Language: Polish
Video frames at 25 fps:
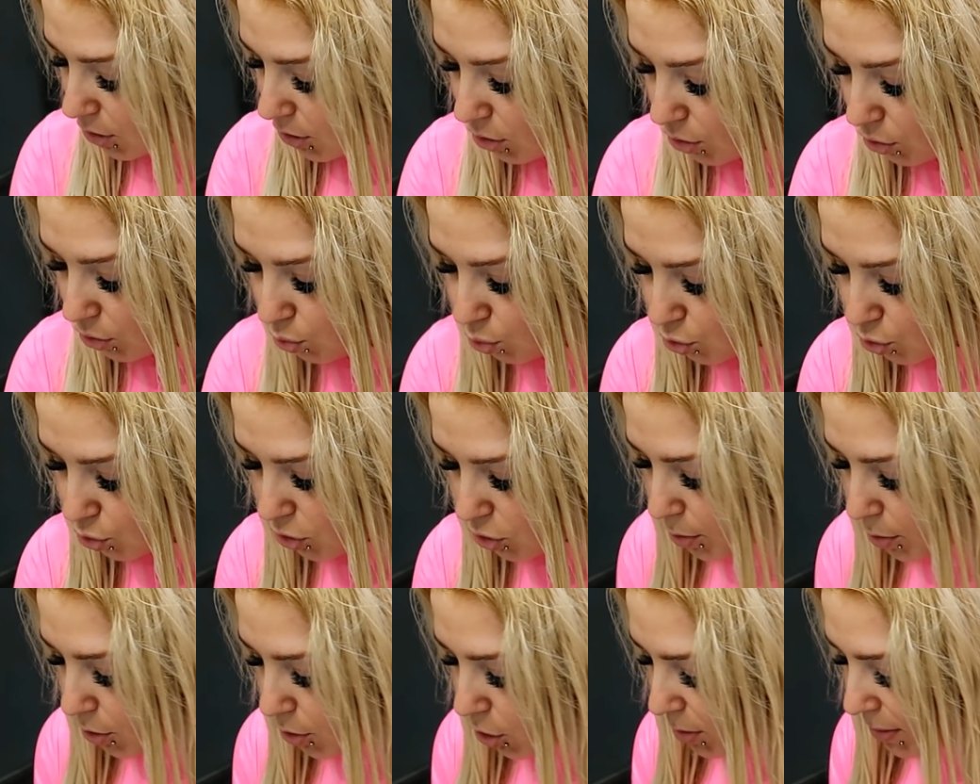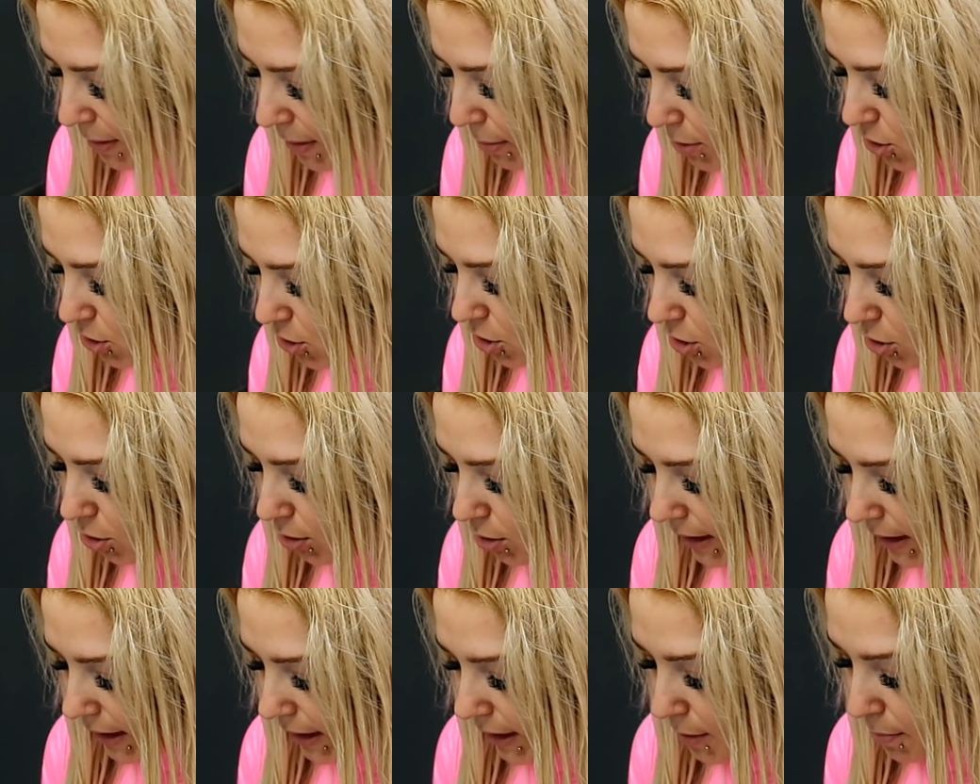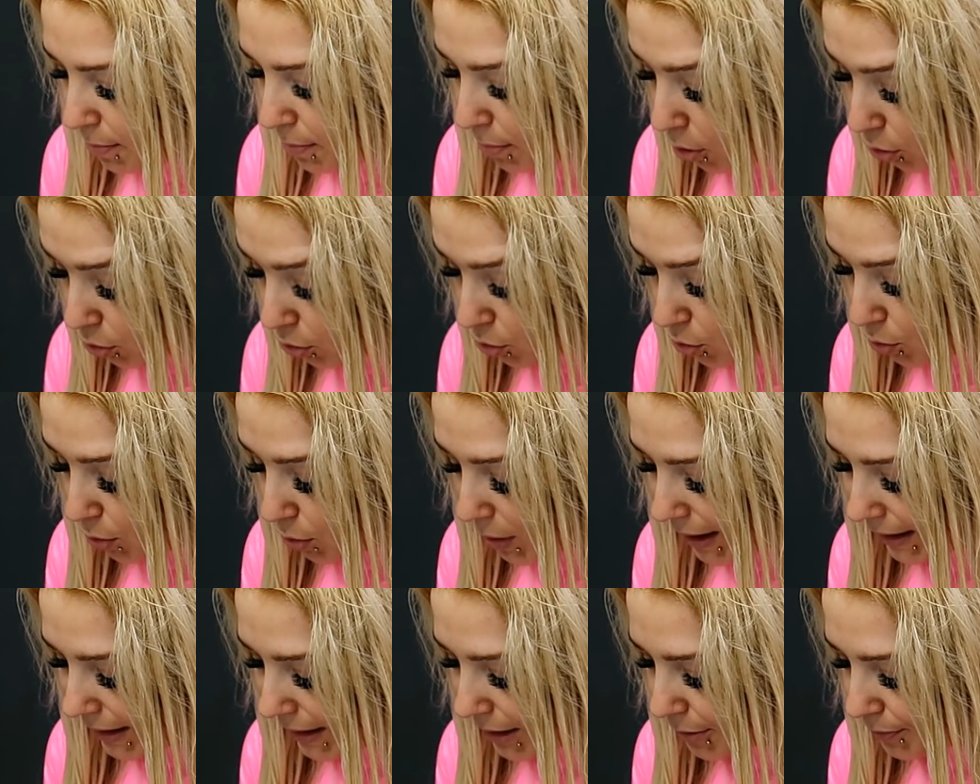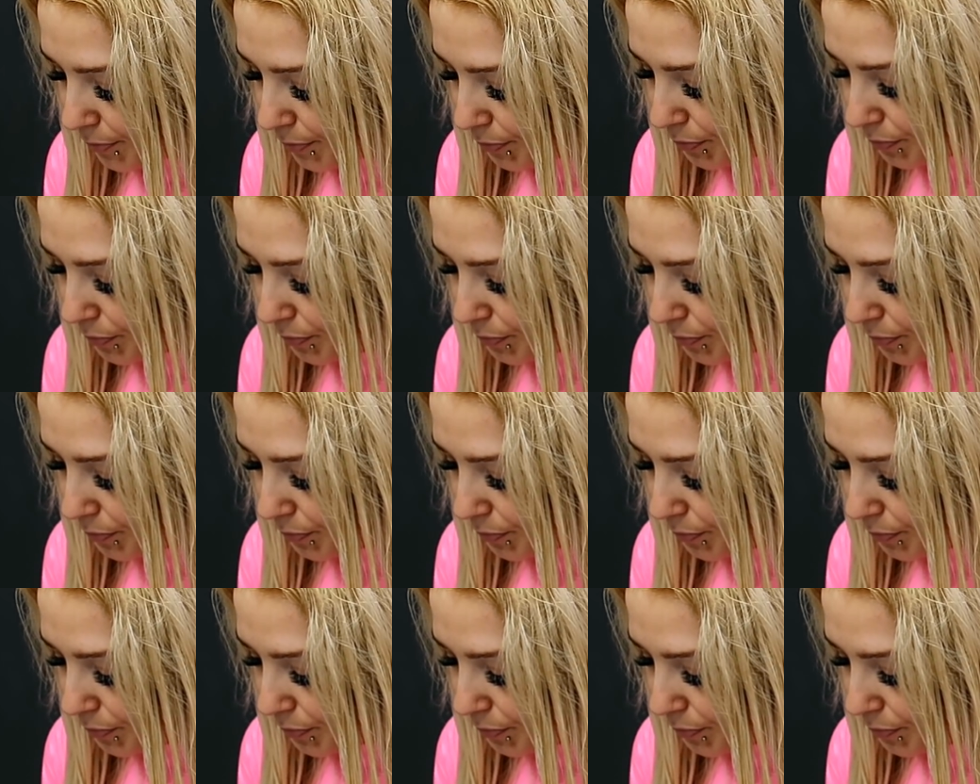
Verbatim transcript: tego dużo, bo to ma być tylko taki podkład.